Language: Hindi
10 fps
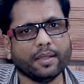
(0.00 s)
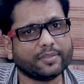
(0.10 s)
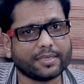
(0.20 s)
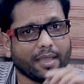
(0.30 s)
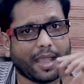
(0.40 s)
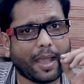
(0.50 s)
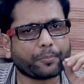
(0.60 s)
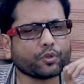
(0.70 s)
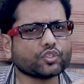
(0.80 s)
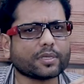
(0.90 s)
देखिए
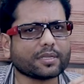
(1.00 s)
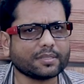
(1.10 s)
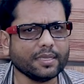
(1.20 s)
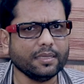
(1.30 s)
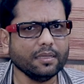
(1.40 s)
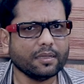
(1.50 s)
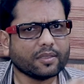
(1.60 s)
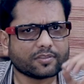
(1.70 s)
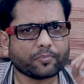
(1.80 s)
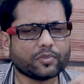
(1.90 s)
अप्रोच करते ही
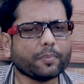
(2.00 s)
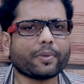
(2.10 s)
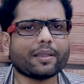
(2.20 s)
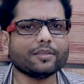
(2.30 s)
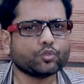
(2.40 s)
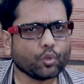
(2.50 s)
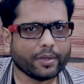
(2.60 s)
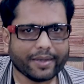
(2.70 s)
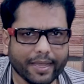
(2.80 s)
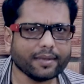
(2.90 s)
सबसे पहले जो
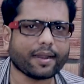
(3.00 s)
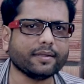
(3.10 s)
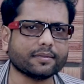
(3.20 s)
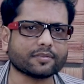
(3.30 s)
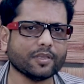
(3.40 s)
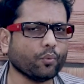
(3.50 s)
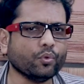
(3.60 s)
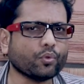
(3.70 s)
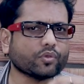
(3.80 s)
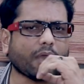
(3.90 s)
नए राइटर्स हैं
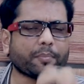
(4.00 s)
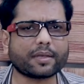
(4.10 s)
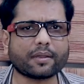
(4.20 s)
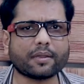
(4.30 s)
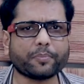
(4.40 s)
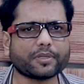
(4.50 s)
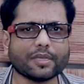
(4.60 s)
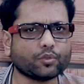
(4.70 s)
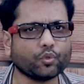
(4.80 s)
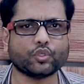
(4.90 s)
उनको सामना करना पड़ता
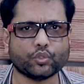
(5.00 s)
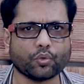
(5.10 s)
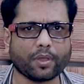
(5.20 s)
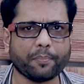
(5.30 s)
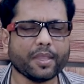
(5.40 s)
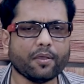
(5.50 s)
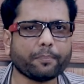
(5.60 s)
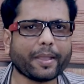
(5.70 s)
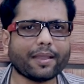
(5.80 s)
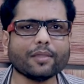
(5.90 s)
है दो चीज़ों का
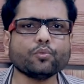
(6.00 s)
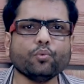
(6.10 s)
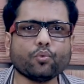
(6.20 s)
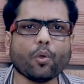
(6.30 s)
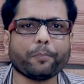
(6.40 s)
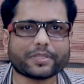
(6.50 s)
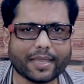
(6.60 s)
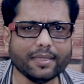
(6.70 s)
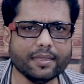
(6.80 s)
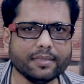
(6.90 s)
पहला तो उनको पता
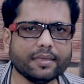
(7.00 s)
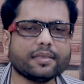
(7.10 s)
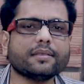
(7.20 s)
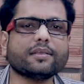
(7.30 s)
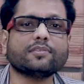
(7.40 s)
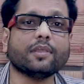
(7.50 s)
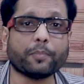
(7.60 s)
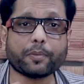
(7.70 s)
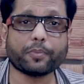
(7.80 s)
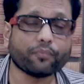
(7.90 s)
ही नहीं है कि किस
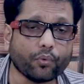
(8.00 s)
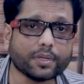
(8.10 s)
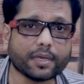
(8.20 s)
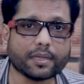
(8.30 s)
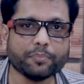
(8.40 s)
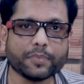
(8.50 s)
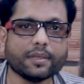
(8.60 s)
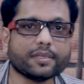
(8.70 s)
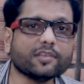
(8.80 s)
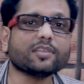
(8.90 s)
नंबर पर फ़ोन करें
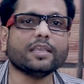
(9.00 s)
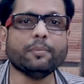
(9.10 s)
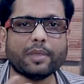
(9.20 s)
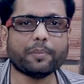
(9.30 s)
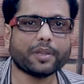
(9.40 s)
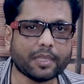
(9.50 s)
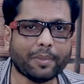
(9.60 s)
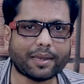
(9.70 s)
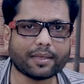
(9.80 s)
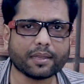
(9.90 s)
किस ईमेल पर
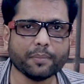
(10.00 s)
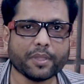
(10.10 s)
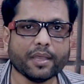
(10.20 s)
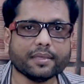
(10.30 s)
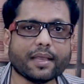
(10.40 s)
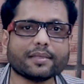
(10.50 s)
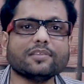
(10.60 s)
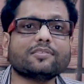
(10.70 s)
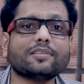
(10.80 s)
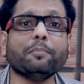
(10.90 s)
ईमेल करें या
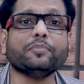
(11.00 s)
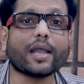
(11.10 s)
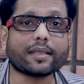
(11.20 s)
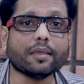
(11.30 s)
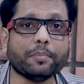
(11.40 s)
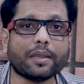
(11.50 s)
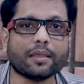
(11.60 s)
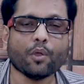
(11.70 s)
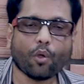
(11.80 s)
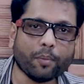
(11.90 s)
किससे जाके
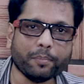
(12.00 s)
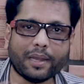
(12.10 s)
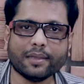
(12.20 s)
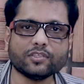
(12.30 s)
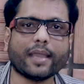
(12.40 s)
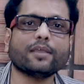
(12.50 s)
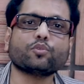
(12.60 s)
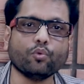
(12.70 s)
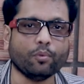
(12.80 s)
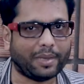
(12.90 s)
मिलें और मिलने जाएं
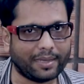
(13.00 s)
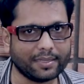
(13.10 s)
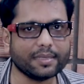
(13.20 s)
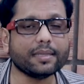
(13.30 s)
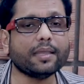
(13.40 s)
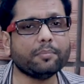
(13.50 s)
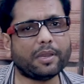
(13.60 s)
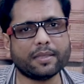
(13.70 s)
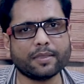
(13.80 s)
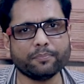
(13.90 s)
तो वो मिलेंगे कि नहीं
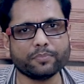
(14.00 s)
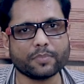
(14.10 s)
मिलेंगे